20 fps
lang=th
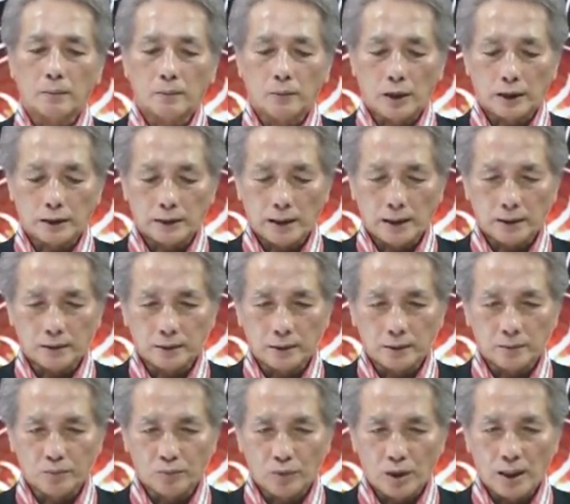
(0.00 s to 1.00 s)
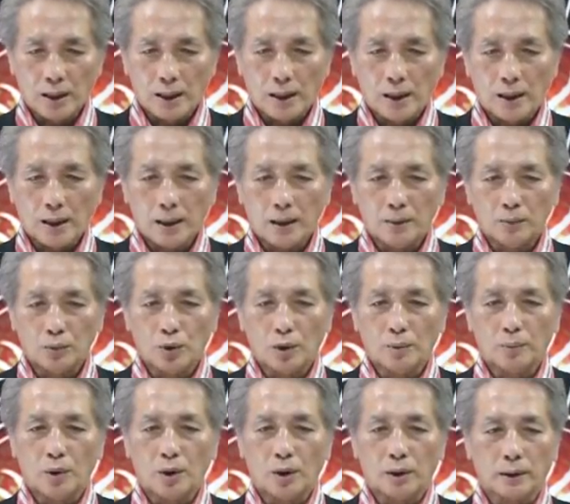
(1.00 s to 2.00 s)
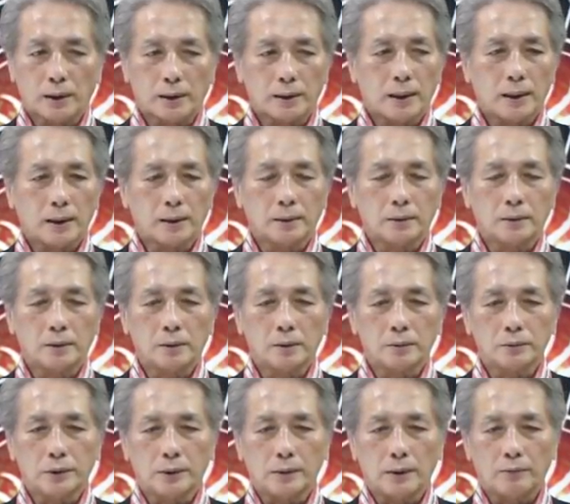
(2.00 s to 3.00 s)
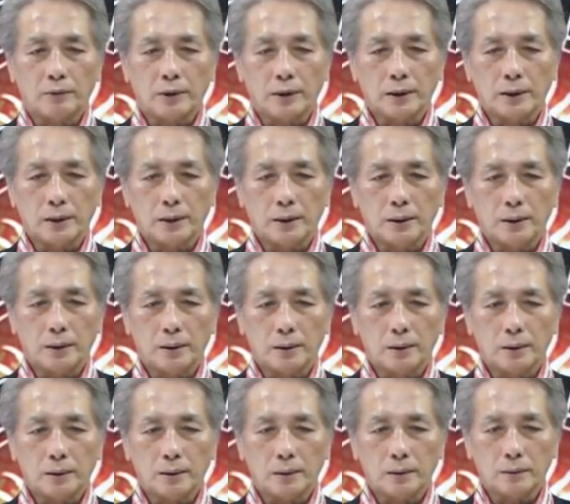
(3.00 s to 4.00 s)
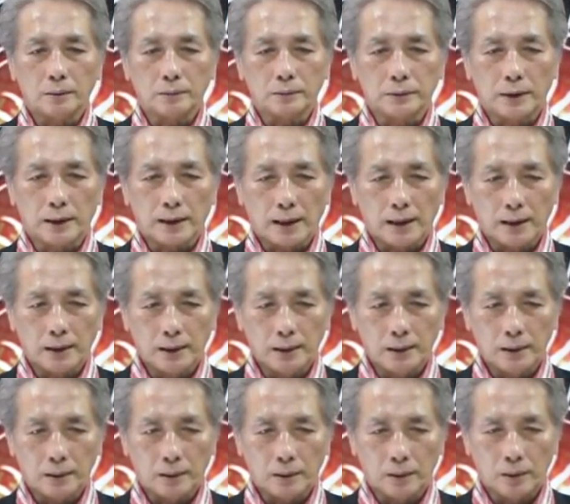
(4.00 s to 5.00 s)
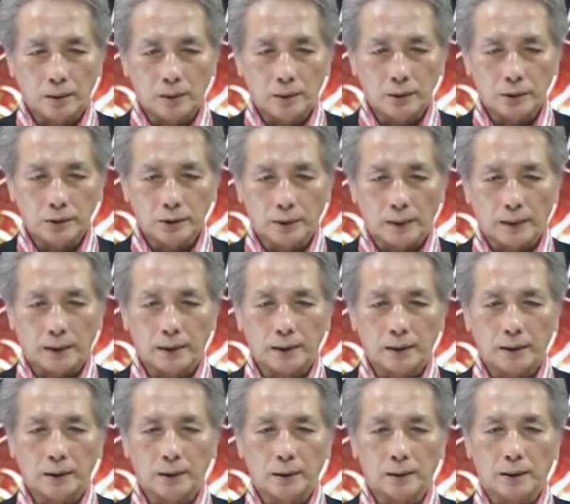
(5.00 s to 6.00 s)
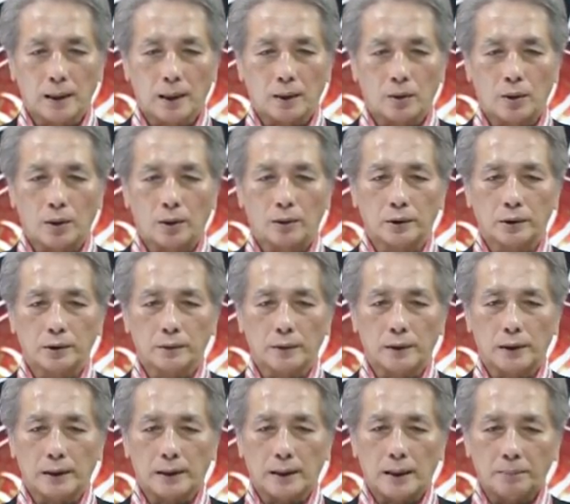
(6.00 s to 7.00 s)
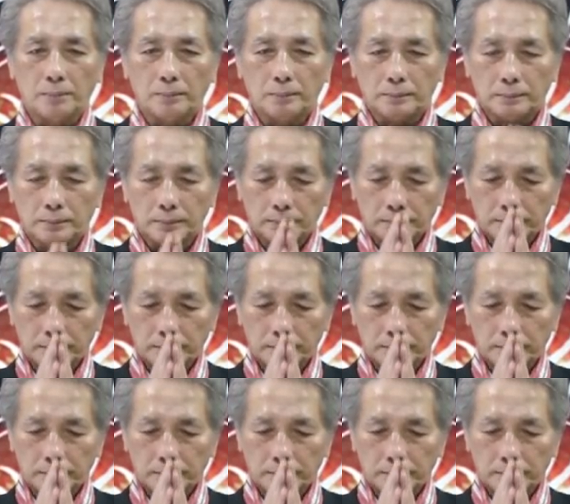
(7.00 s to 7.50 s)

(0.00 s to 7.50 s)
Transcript: บาจาศึกมาอำนวยพรแก่ท่านสำหรับวันนี้รายการนี้ขอสวัสดีลาก่อน สวัสดีครับ